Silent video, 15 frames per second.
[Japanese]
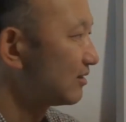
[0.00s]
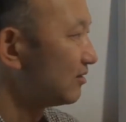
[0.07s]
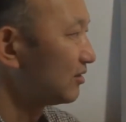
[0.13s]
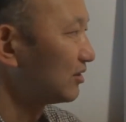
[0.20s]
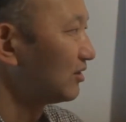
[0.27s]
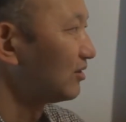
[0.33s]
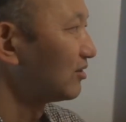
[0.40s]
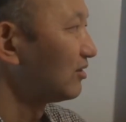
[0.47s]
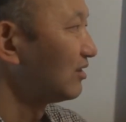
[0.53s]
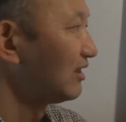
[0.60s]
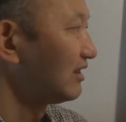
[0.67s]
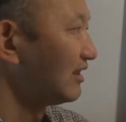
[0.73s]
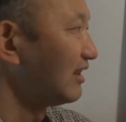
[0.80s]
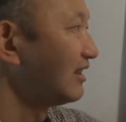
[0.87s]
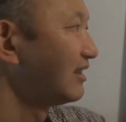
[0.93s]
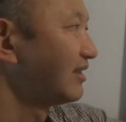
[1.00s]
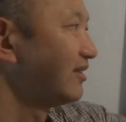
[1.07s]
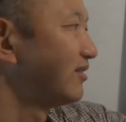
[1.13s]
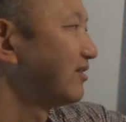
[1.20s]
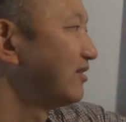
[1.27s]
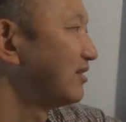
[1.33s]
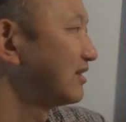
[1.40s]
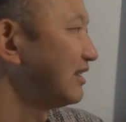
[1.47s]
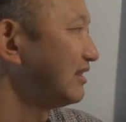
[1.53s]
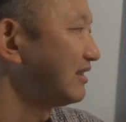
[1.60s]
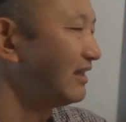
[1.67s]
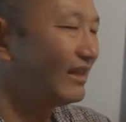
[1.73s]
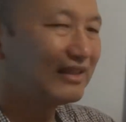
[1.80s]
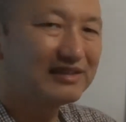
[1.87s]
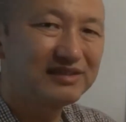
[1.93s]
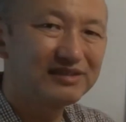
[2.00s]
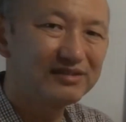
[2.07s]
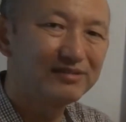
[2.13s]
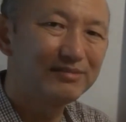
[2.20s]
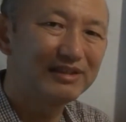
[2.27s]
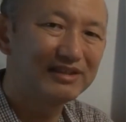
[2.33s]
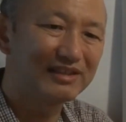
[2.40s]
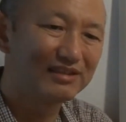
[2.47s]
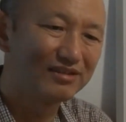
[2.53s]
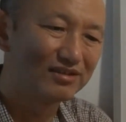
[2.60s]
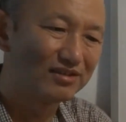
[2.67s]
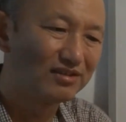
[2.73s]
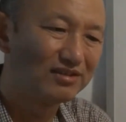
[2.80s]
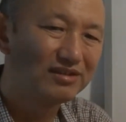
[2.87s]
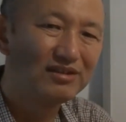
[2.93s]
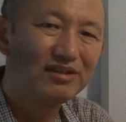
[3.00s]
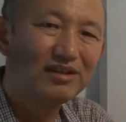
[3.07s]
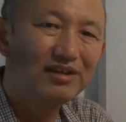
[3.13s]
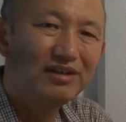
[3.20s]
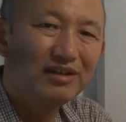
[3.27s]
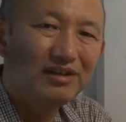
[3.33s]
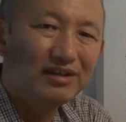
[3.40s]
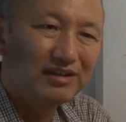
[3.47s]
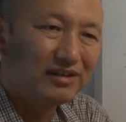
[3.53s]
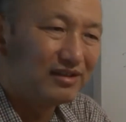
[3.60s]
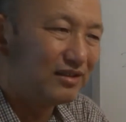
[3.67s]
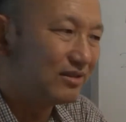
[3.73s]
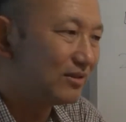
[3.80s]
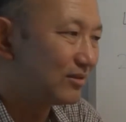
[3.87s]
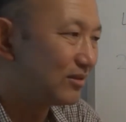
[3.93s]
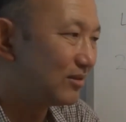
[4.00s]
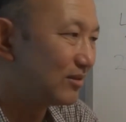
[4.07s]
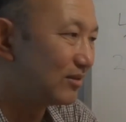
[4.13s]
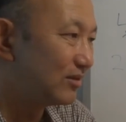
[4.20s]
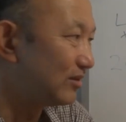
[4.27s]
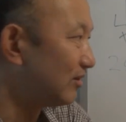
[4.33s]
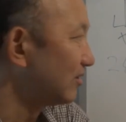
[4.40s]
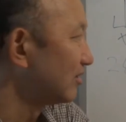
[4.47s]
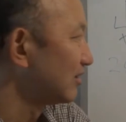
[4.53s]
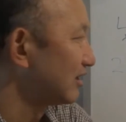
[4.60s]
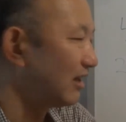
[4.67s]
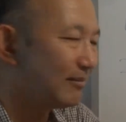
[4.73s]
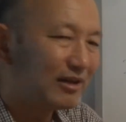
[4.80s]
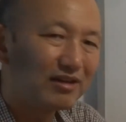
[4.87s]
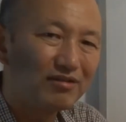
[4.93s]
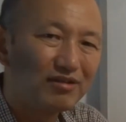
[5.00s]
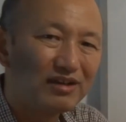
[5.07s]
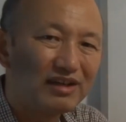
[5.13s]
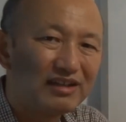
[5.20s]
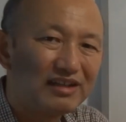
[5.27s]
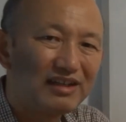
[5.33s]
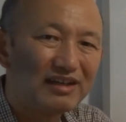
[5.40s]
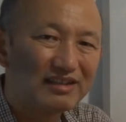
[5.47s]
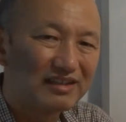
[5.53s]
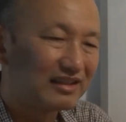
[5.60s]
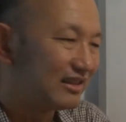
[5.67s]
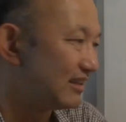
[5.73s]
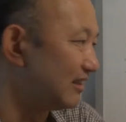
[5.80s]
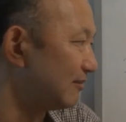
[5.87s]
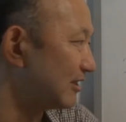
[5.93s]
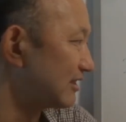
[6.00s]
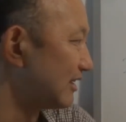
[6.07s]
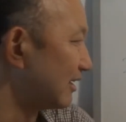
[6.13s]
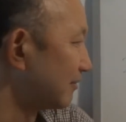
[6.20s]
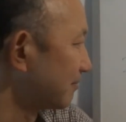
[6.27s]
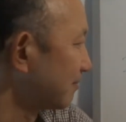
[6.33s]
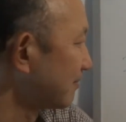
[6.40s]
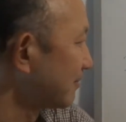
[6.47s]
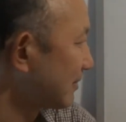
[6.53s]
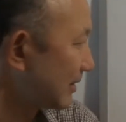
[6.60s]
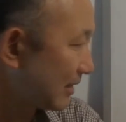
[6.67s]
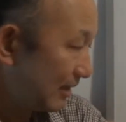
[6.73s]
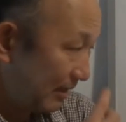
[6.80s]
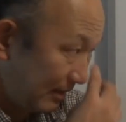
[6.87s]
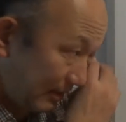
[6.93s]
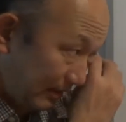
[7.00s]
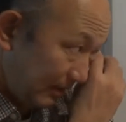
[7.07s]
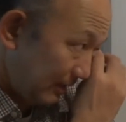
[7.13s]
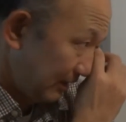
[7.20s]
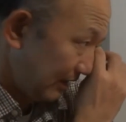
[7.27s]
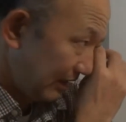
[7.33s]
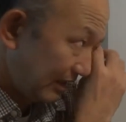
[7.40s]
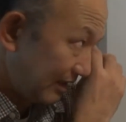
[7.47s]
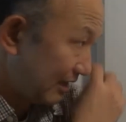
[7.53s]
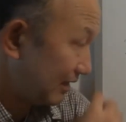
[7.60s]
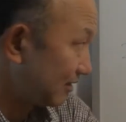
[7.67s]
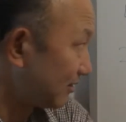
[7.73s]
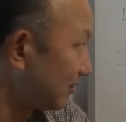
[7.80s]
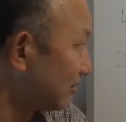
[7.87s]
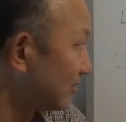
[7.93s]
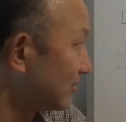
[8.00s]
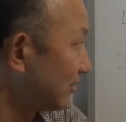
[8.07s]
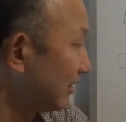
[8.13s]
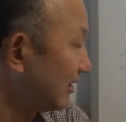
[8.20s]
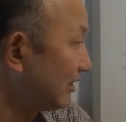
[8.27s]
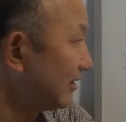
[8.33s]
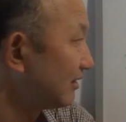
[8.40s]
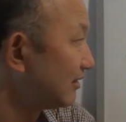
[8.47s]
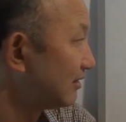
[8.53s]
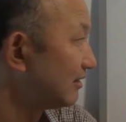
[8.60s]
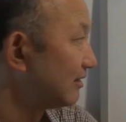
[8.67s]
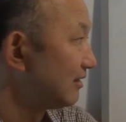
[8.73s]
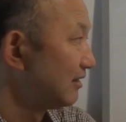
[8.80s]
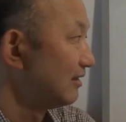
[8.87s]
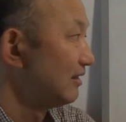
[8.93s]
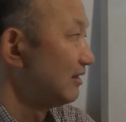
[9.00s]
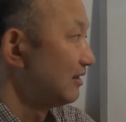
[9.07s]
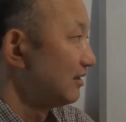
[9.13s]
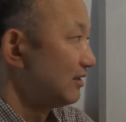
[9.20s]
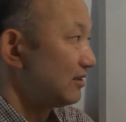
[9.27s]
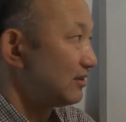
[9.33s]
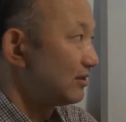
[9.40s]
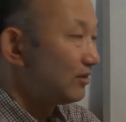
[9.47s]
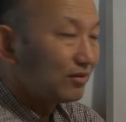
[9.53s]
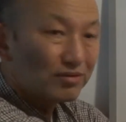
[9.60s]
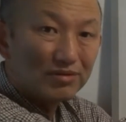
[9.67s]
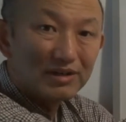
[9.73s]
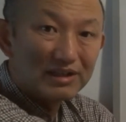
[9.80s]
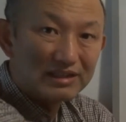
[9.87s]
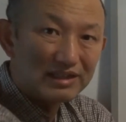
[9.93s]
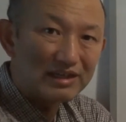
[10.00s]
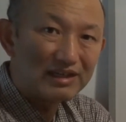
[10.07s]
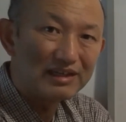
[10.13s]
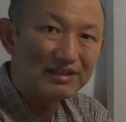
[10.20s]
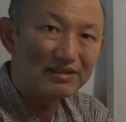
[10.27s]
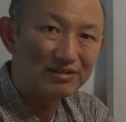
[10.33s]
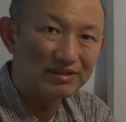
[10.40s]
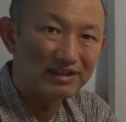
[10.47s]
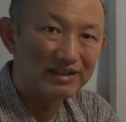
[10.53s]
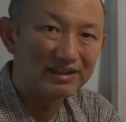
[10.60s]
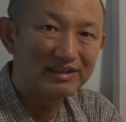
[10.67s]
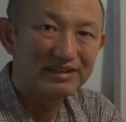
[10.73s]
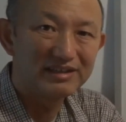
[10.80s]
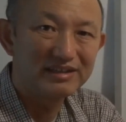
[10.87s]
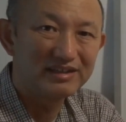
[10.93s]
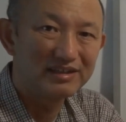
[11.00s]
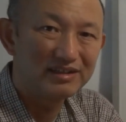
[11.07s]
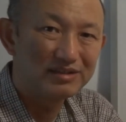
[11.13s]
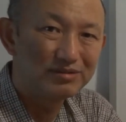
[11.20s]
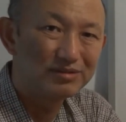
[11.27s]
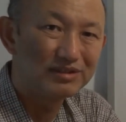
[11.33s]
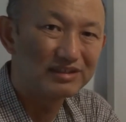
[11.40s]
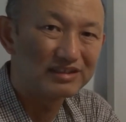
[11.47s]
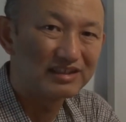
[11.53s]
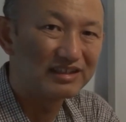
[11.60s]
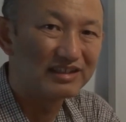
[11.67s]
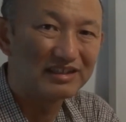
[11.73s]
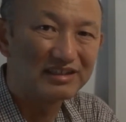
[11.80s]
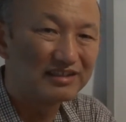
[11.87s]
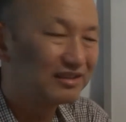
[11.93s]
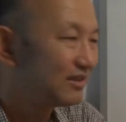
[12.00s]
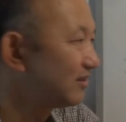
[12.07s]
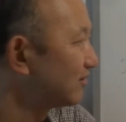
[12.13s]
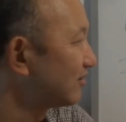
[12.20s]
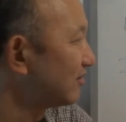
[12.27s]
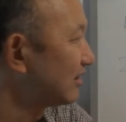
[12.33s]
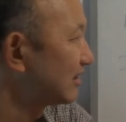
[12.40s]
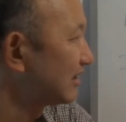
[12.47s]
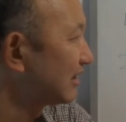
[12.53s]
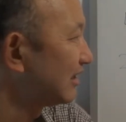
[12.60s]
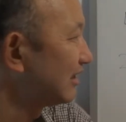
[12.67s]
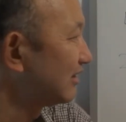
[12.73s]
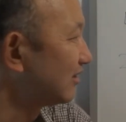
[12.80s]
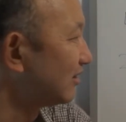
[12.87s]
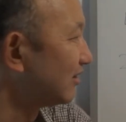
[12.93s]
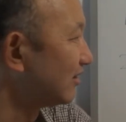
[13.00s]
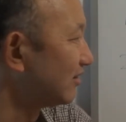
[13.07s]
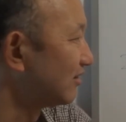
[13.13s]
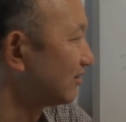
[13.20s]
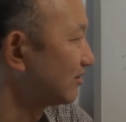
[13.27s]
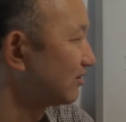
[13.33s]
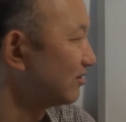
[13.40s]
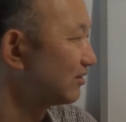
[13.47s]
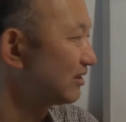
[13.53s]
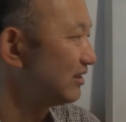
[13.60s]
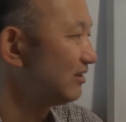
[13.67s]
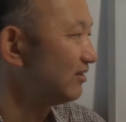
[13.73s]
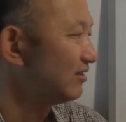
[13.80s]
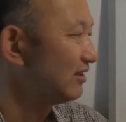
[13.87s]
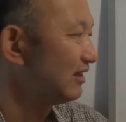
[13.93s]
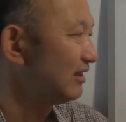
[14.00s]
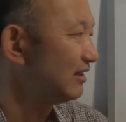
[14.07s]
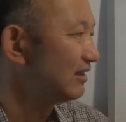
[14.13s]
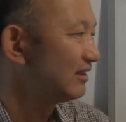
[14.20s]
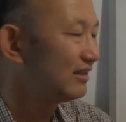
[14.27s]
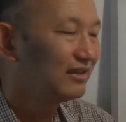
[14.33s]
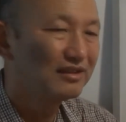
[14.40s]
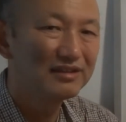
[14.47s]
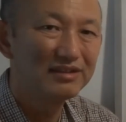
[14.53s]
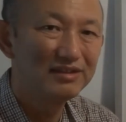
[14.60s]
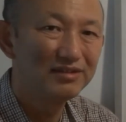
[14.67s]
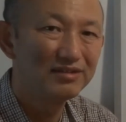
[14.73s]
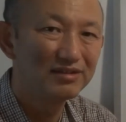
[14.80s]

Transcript: この標高ですね標高3 0 8 0ーのところの山小屋で働いていましたでね、えっと、これ、標高が高いとね、えー、どうですかね。標高が高いと、この気温ね、気